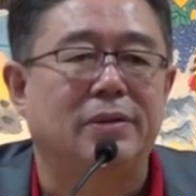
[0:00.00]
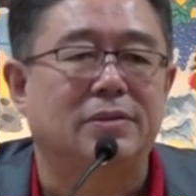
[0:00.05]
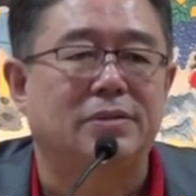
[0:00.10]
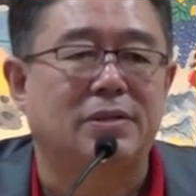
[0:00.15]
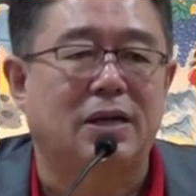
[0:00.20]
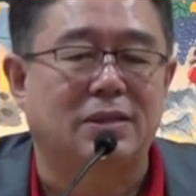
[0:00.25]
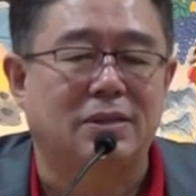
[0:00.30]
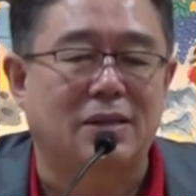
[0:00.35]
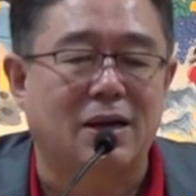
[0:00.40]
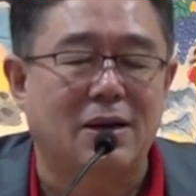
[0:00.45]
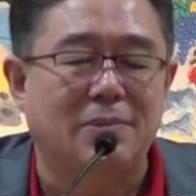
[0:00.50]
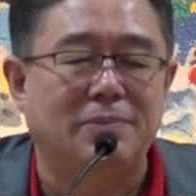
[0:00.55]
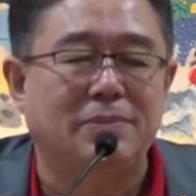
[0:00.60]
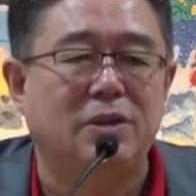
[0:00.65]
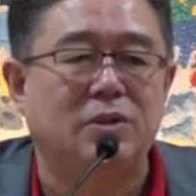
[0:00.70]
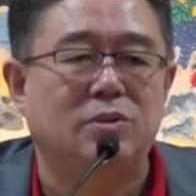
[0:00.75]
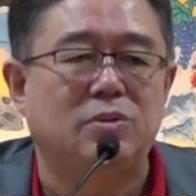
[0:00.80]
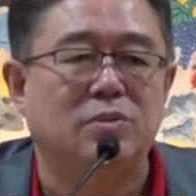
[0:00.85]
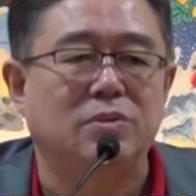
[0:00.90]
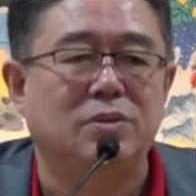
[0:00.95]
在他
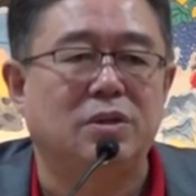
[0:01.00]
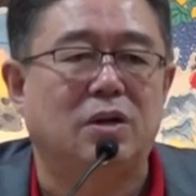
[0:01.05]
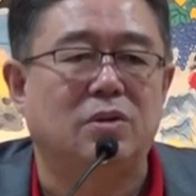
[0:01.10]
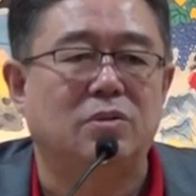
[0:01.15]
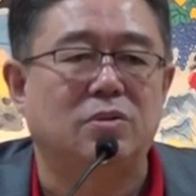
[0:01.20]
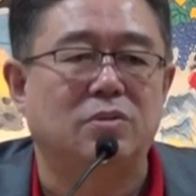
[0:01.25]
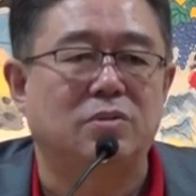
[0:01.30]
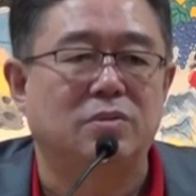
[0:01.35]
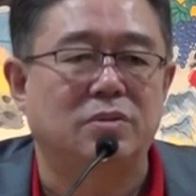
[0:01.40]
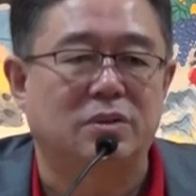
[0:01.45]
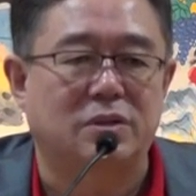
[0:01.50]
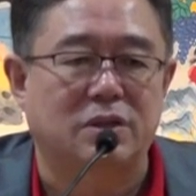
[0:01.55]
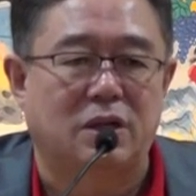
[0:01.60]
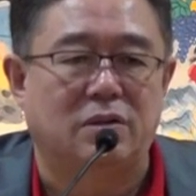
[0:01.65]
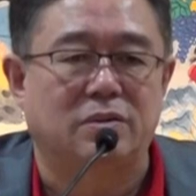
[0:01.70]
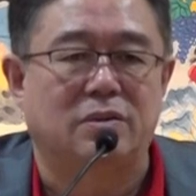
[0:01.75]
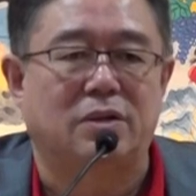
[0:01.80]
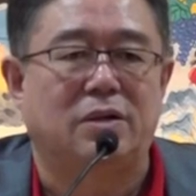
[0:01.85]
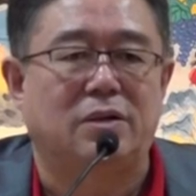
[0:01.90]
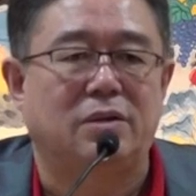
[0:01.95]
们的宗教中
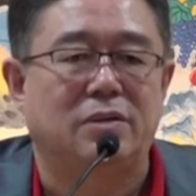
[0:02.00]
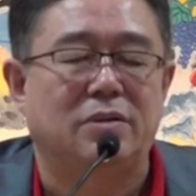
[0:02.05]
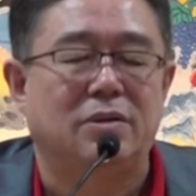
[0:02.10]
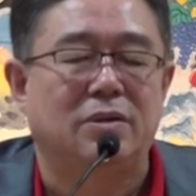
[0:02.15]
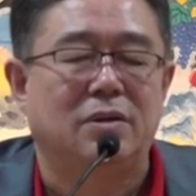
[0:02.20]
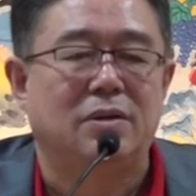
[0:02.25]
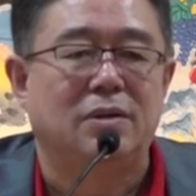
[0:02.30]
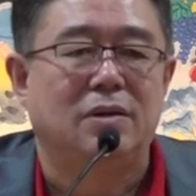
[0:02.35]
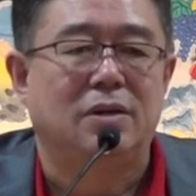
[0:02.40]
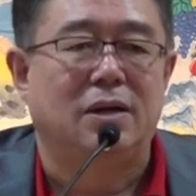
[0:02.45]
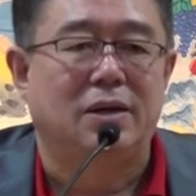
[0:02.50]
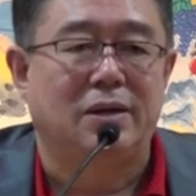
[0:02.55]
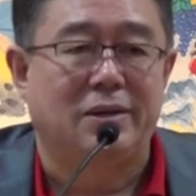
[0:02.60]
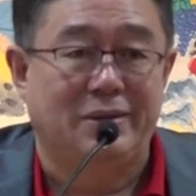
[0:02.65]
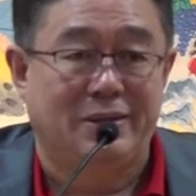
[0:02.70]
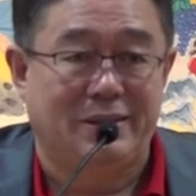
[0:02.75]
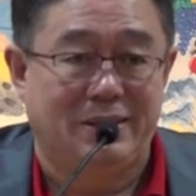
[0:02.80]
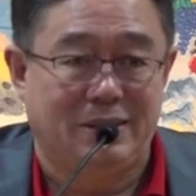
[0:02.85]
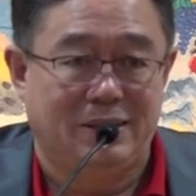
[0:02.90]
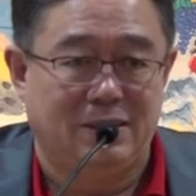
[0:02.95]
找到啊
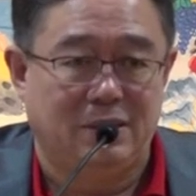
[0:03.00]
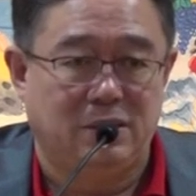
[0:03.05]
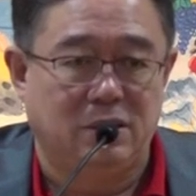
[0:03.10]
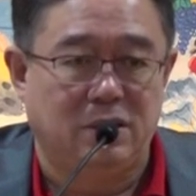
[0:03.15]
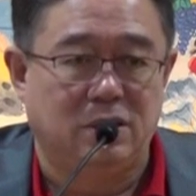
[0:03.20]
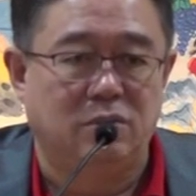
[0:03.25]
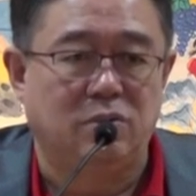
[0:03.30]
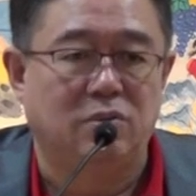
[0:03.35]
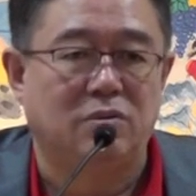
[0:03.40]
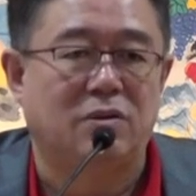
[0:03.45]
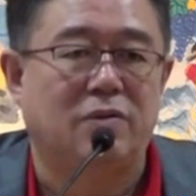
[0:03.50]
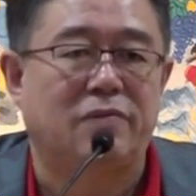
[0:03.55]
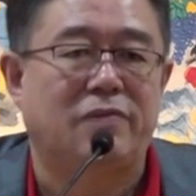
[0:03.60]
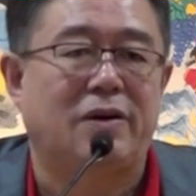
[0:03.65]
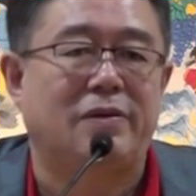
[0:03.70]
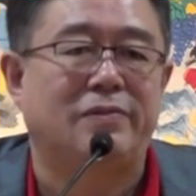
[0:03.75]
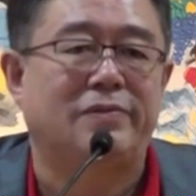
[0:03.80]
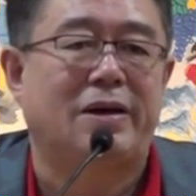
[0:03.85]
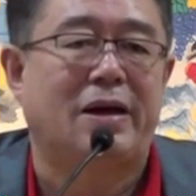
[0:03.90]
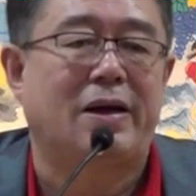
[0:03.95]
应用的
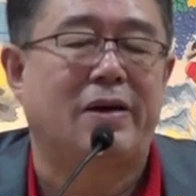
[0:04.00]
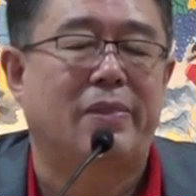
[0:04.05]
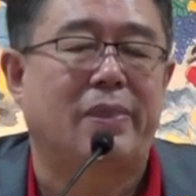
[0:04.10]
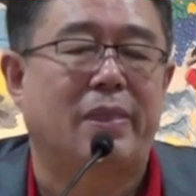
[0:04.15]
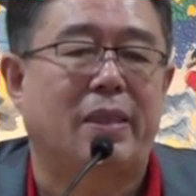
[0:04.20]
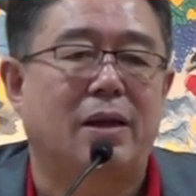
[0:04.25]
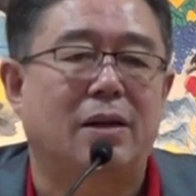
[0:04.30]
方法。